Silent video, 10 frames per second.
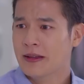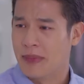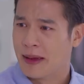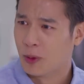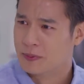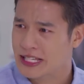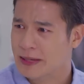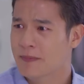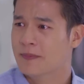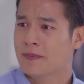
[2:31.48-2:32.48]
แม่ผมยิ้
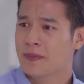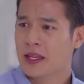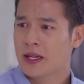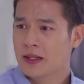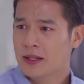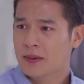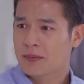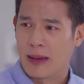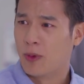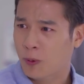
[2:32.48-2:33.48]
ม
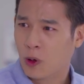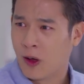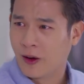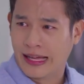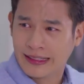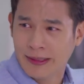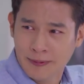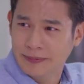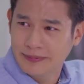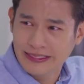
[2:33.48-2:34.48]
แม่ผมหัวเราะทั้งที่
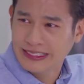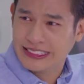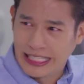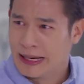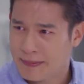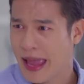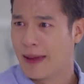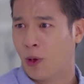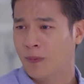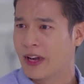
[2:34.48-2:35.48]
ใจแม่
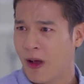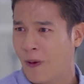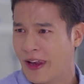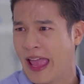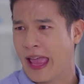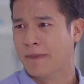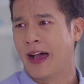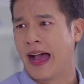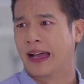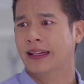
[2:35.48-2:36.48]
ผมอ่อนแอ
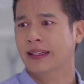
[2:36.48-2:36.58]
มาก